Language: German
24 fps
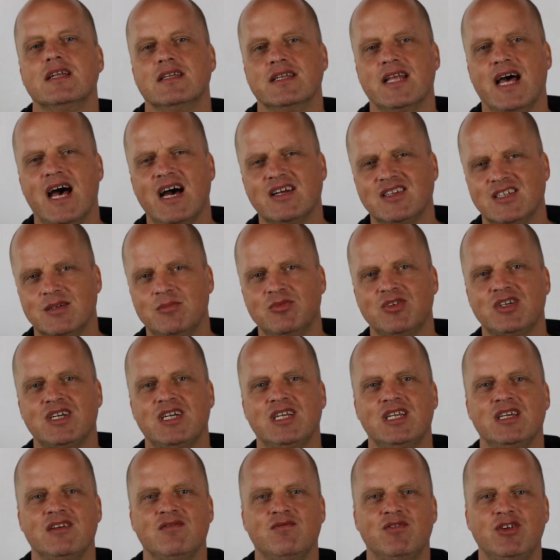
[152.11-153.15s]
nach dem
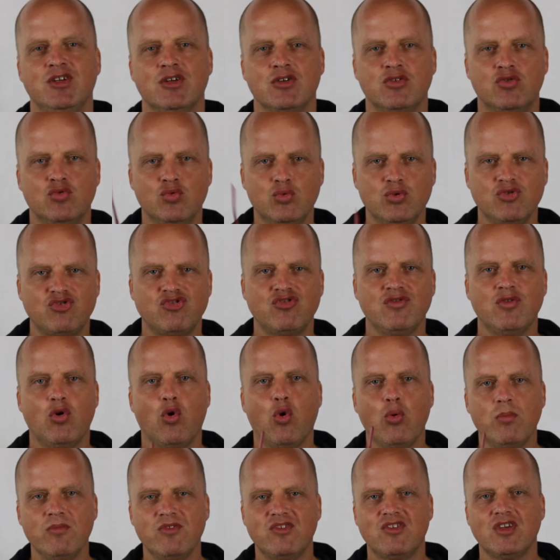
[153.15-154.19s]
Training wieder duschen,
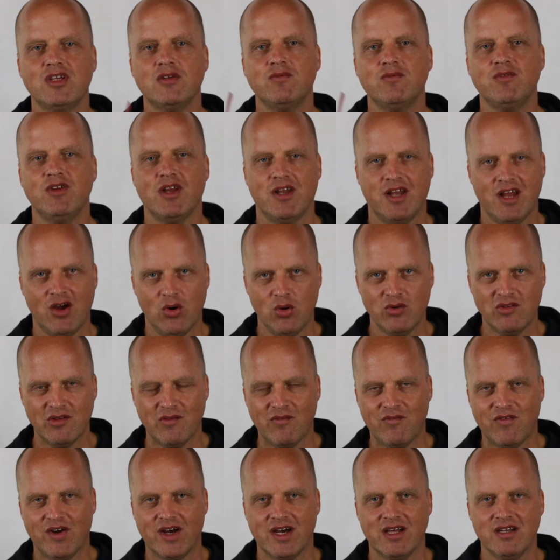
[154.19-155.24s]
umziehen, wieder nach Hause
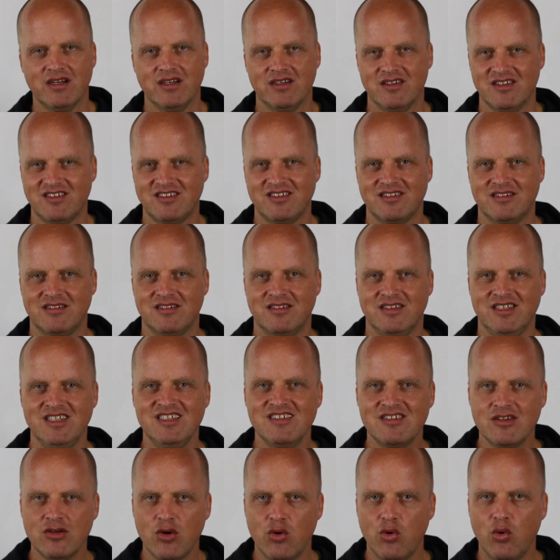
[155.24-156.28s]
fahren, ist
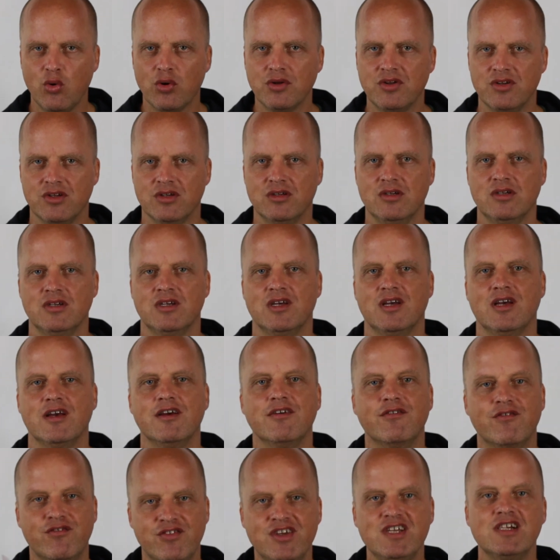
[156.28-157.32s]
diese Hürde
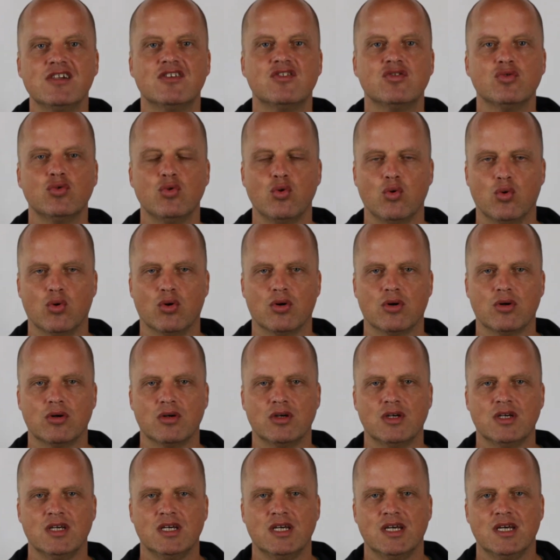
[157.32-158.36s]
viel zu hoch.
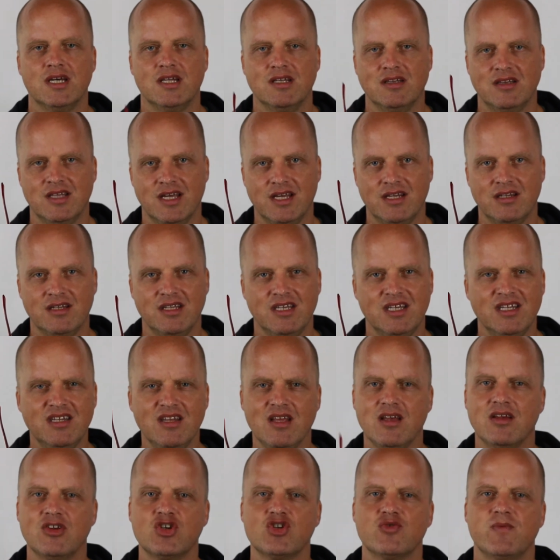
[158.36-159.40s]
Dein
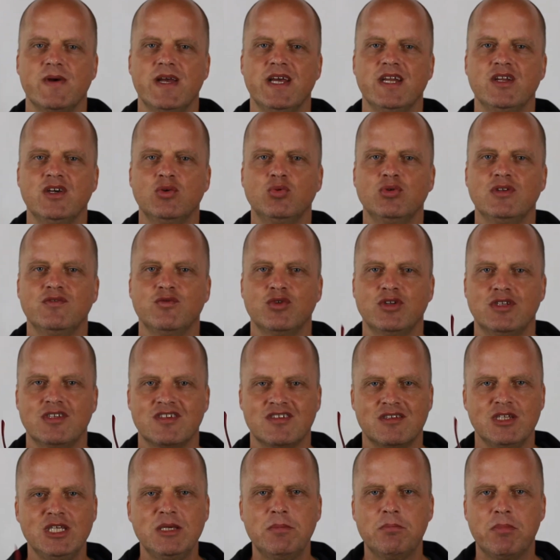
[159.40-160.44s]
innerer Schweinehund wird
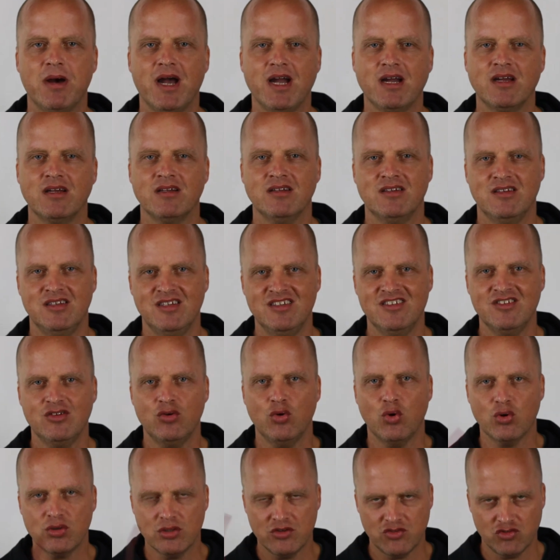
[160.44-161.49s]
es nicht packen,
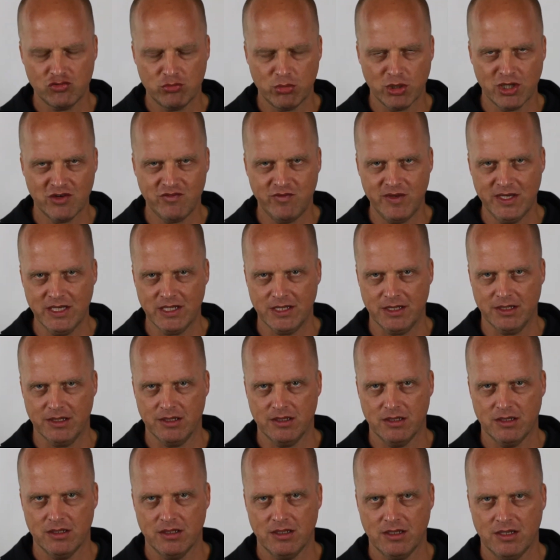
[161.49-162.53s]
diese Hürde zu überqueren.
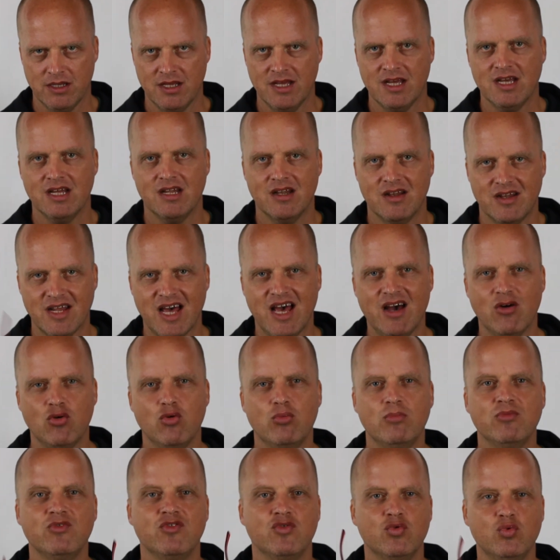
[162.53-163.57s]

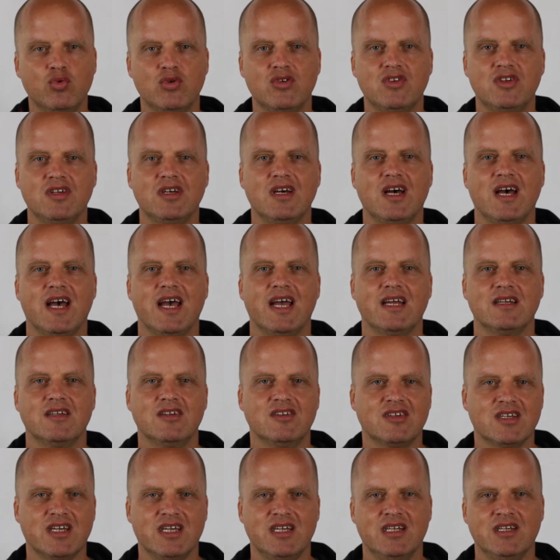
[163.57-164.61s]
Darum such dir eine
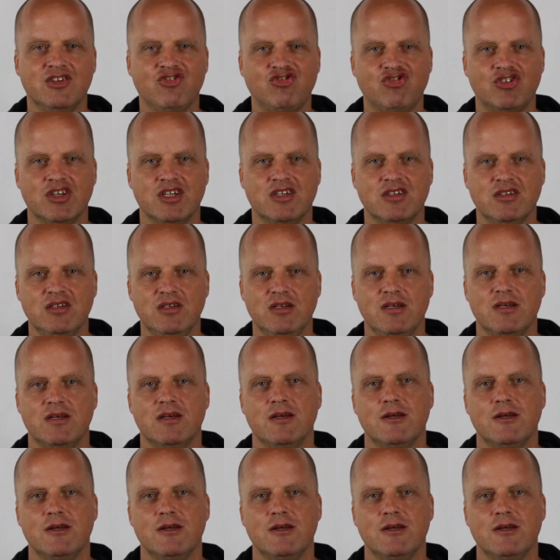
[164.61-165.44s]
Trainingsstätte,